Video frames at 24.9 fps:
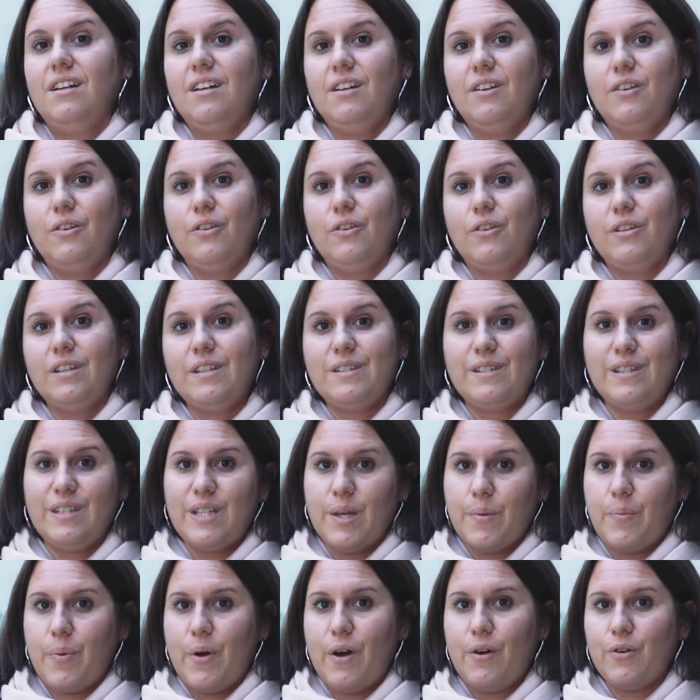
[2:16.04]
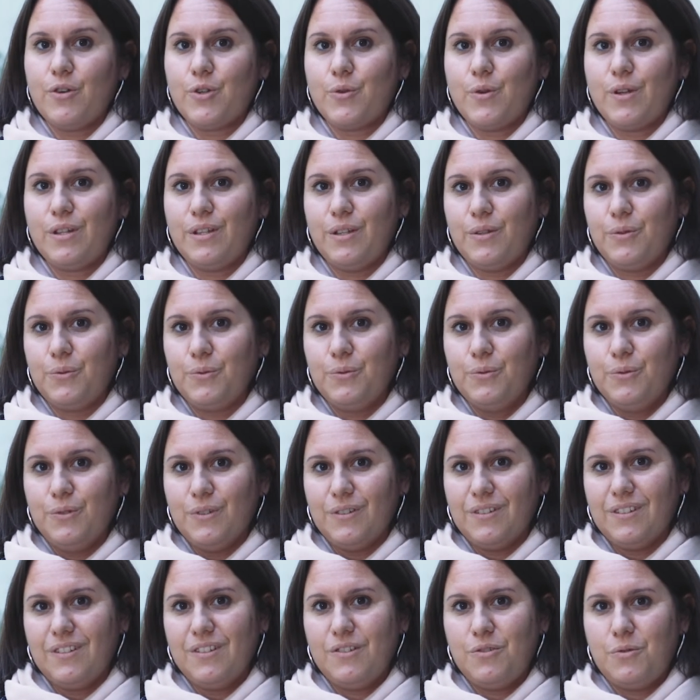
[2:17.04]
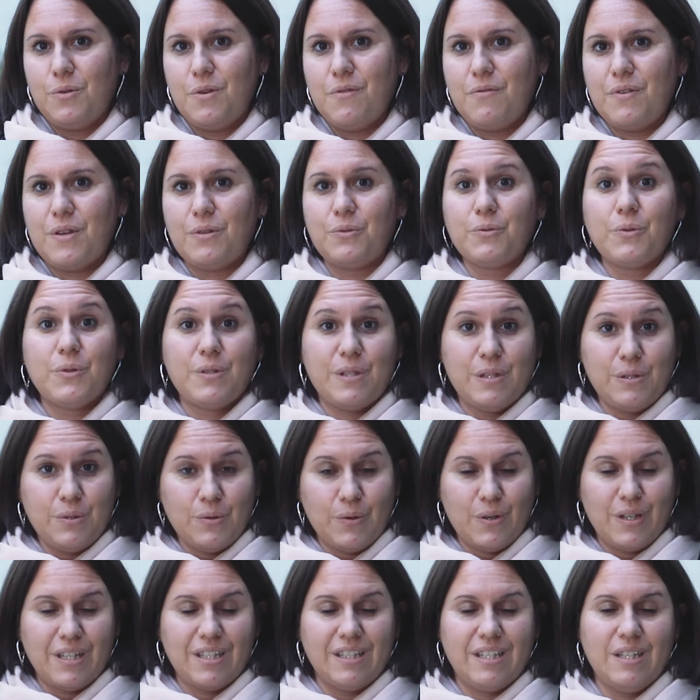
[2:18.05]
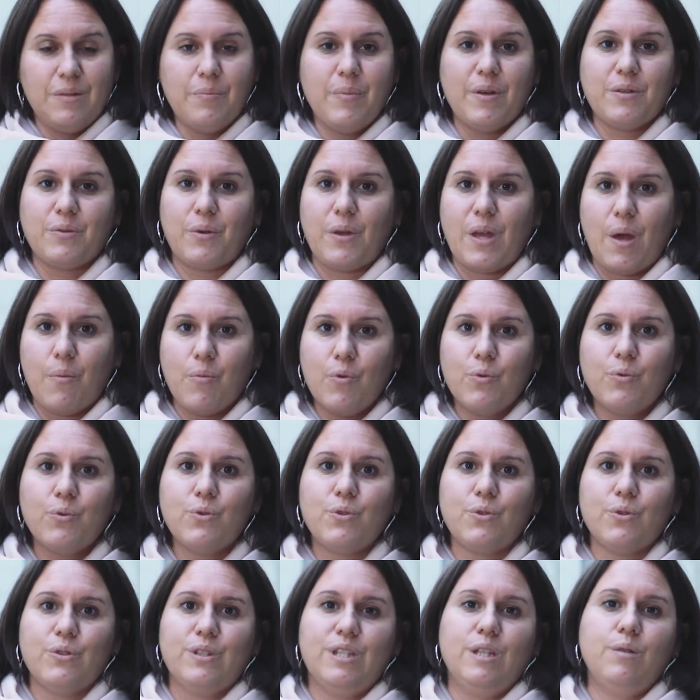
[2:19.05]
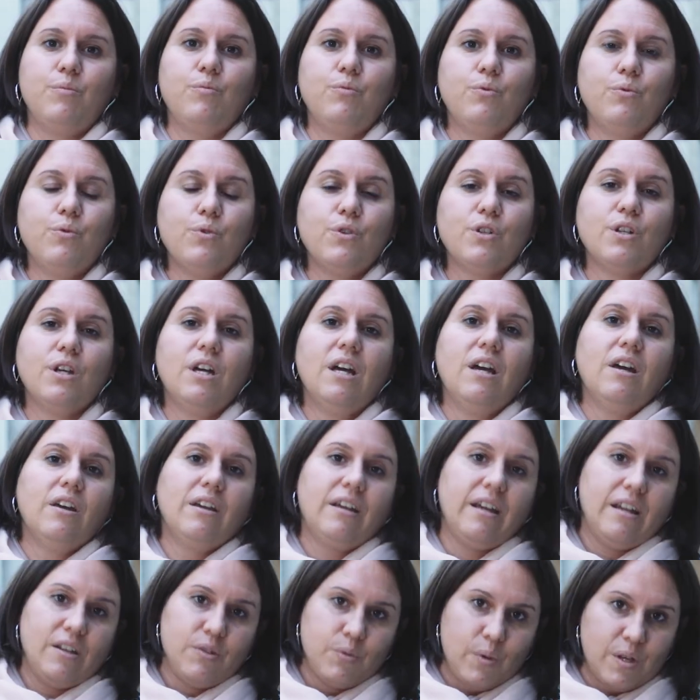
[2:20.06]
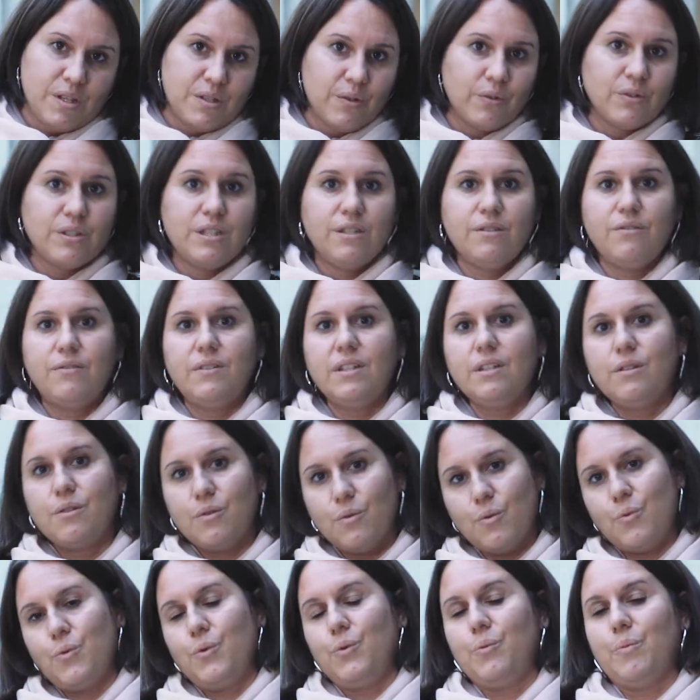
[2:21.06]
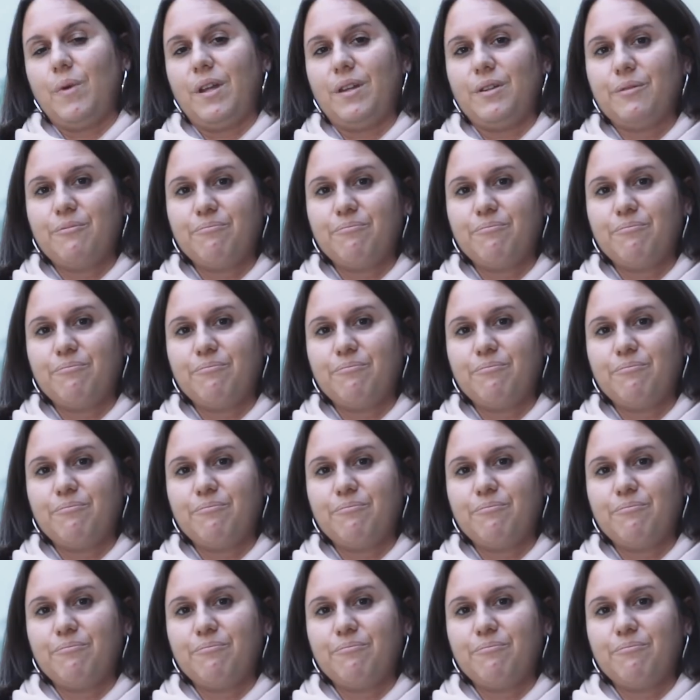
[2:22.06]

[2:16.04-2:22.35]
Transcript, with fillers: euh, n'hésitez pas, rejoignez-nous. Suivez-nous aussi sur LinkedIn parce qu'il y a beaucoup de choses qui bougent, qu'elles soient scientifiques ou humaines.